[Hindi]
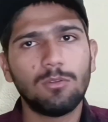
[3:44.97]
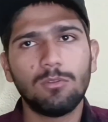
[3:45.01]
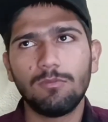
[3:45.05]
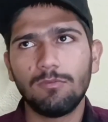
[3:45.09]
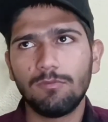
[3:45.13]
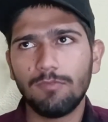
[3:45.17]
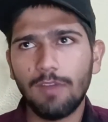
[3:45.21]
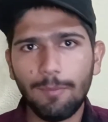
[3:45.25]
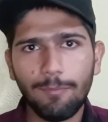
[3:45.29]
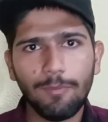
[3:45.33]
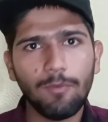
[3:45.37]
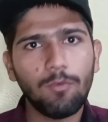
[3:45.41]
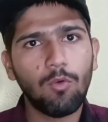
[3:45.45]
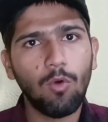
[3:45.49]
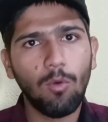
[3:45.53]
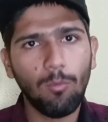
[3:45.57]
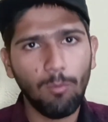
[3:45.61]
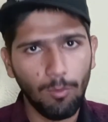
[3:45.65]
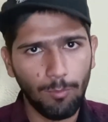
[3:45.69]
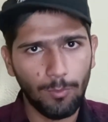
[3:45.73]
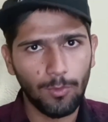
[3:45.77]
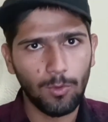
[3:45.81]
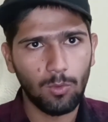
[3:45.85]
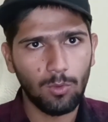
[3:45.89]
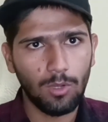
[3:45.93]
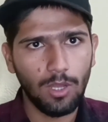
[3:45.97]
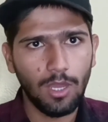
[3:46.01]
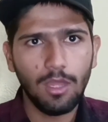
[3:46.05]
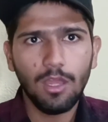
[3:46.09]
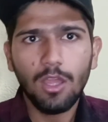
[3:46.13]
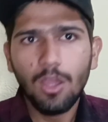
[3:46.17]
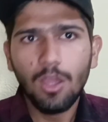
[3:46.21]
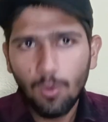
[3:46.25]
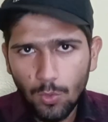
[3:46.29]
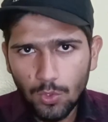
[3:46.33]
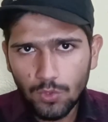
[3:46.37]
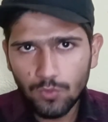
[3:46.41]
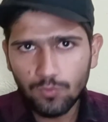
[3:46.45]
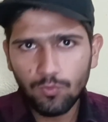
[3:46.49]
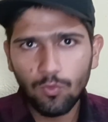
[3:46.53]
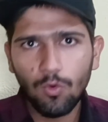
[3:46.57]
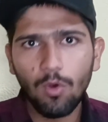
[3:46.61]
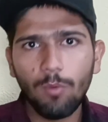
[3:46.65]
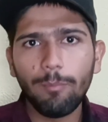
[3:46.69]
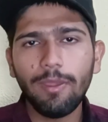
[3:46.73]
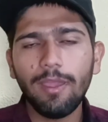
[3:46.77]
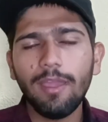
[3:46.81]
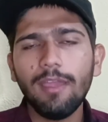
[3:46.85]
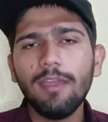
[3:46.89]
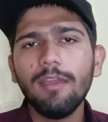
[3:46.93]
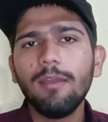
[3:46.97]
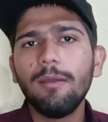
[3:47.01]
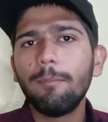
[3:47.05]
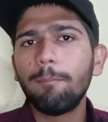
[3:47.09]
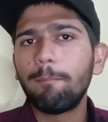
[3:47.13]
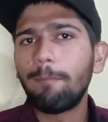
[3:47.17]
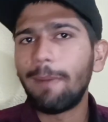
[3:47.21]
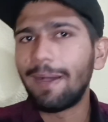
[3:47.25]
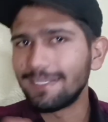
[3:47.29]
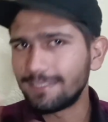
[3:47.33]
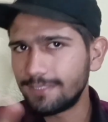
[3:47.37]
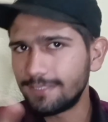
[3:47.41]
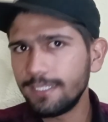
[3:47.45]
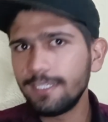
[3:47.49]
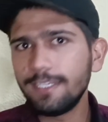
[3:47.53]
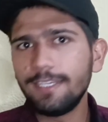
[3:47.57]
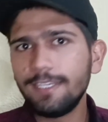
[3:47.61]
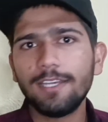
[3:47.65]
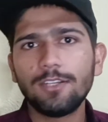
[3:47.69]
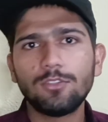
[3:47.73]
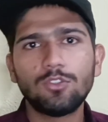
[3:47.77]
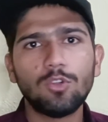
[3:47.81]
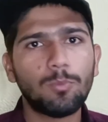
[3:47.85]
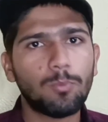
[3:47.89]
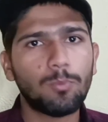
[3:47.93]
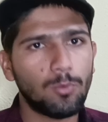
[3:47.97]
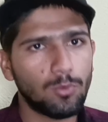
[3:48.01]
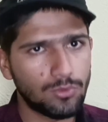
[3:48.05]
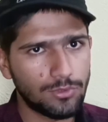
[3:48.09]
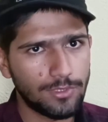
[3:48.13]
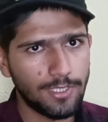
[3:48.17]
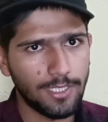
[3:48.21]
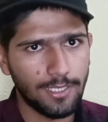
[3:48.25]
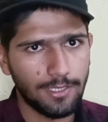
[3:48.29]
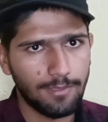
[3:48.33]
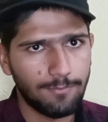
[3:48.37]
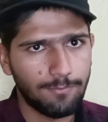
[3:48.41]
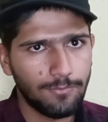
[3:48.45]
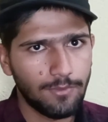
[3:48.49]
वहाँ पर फॉर्म ओपन होगा उस फॉर्म में पासिंग ईयर जो पूछते हैं